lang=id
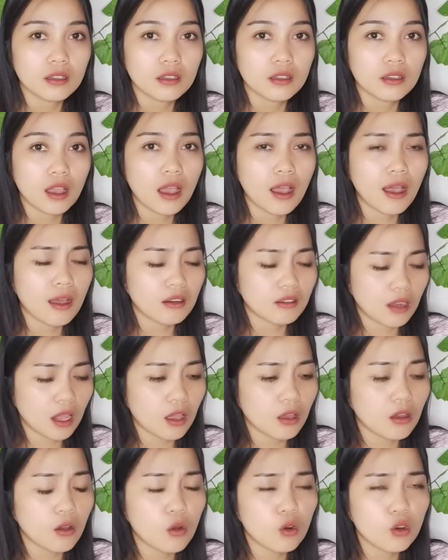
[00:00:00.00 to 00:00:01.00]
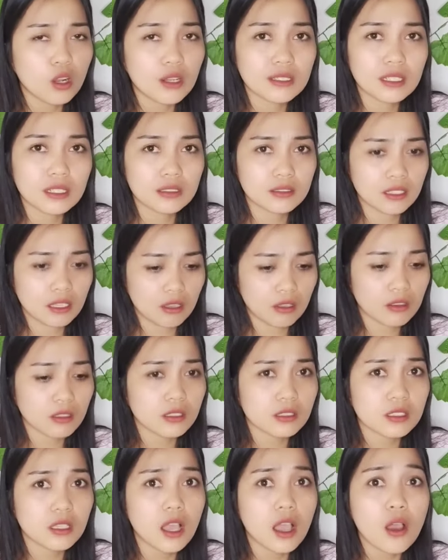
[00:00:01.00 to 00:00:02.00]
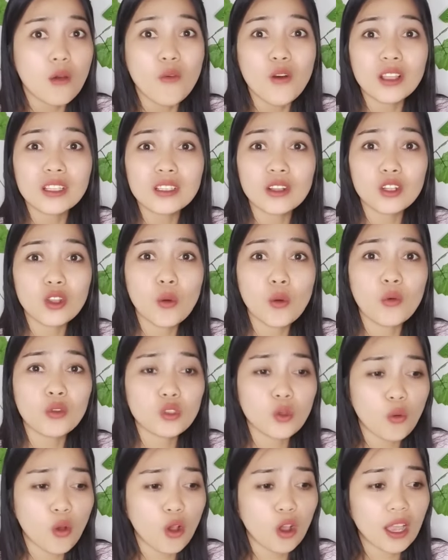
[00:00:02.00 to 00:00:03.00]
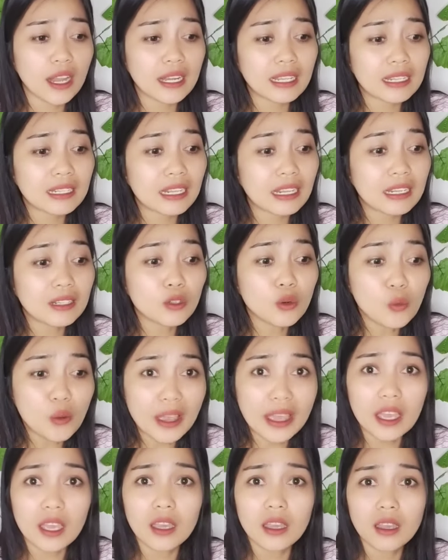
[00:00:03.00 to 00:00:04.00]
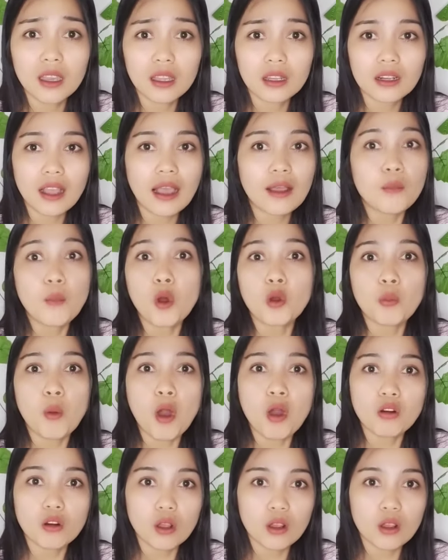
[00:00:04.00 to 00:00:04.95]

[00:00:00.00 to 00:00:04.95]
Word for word: aneh ngono njaluk dijintes wong diceluk wong tua kate dikei dhuwit nek gak moro-moro